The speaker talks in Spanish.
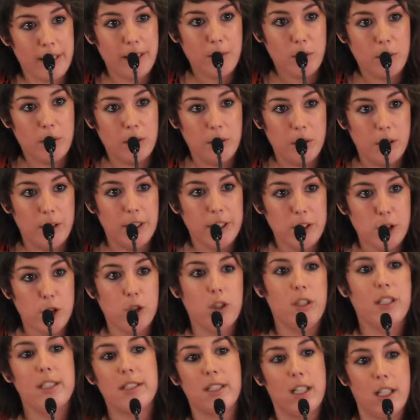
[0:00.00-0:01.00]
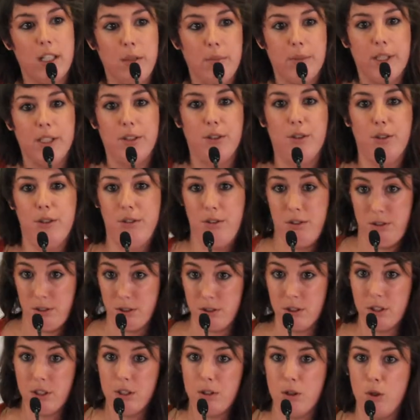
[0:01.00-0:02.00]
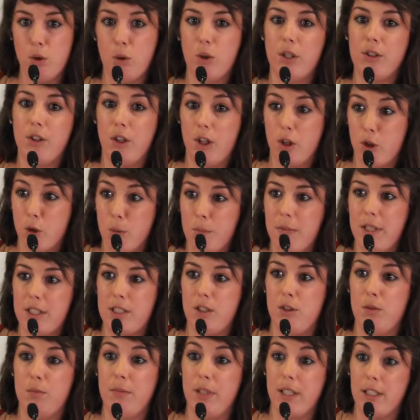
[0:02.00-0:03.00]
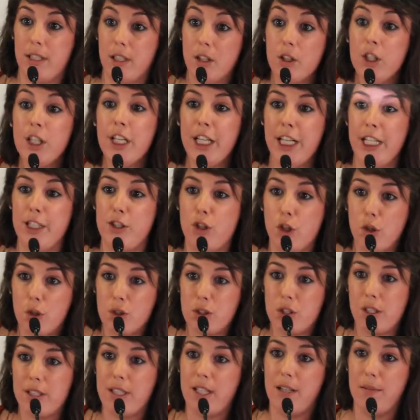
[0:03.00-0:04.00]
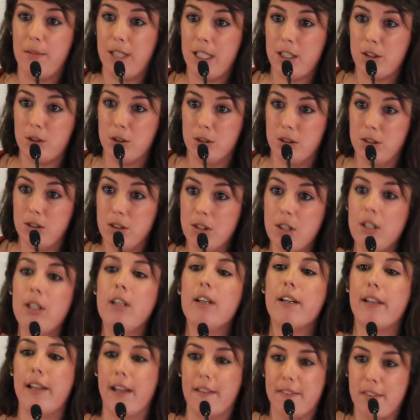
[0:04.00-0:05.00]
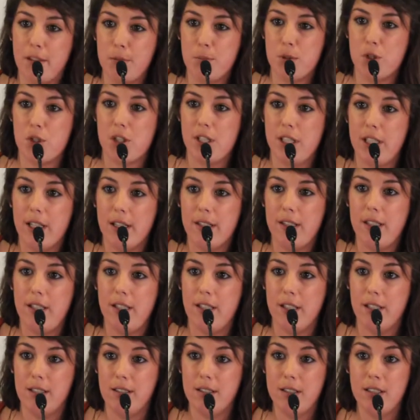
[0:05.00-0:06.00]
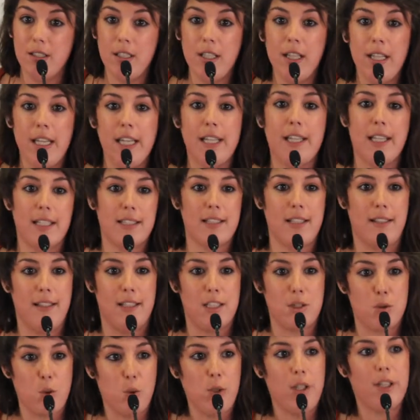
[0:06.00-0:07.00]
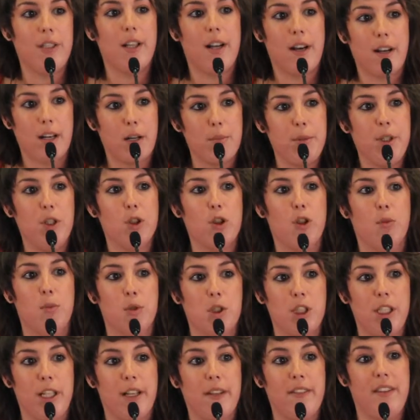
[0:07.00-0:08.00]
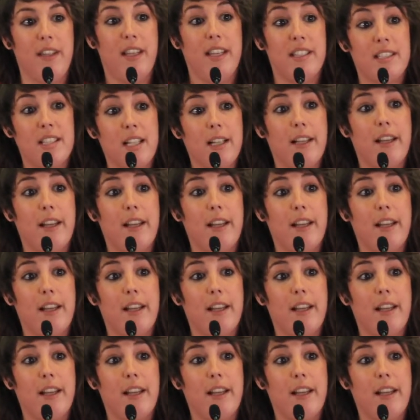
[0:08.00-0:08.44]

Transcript: es cuando eso es alimento, no cuando lo compras en un mercado. Y todo ese trabajo que hacemos día a día, y que se destruye tan rápido como se hace es el